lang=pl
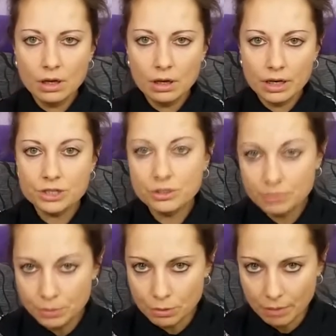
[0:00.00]
a resztę
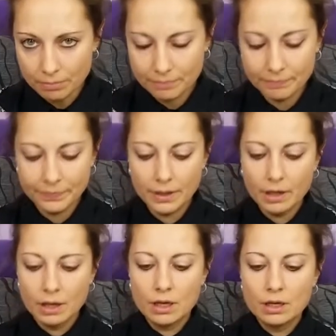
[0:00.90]
wypiłam.
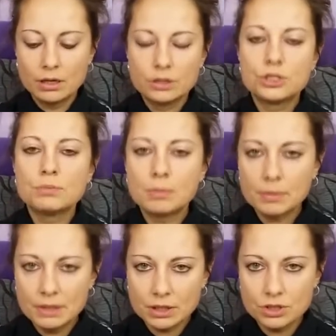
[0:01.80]
Y, trzeba
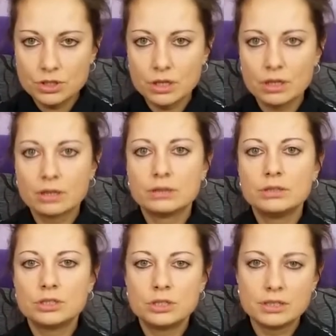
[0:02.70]
pamiętać, że
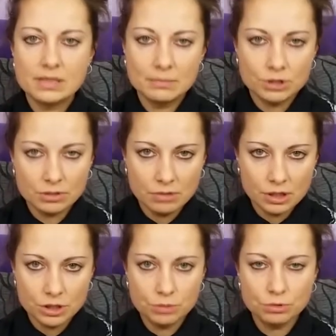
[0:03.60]
jeśli chcemy się
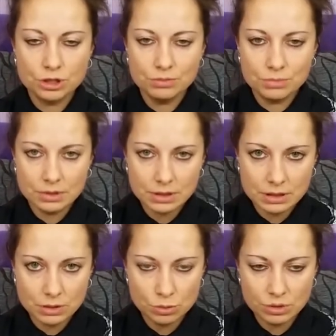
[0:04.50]
wyleczyć, musimy
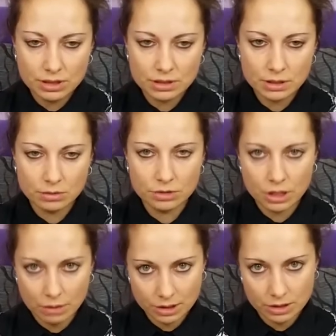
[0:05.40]
z różnych stron
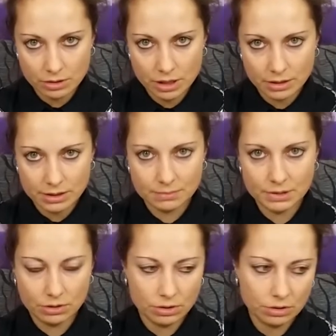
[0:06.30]
działać na organizm.
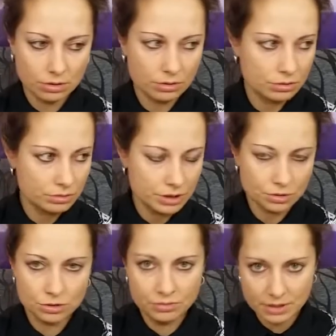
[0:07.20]
To jest
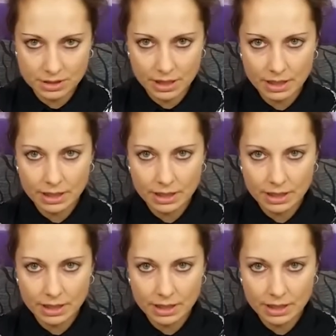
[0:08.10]
oczywiste.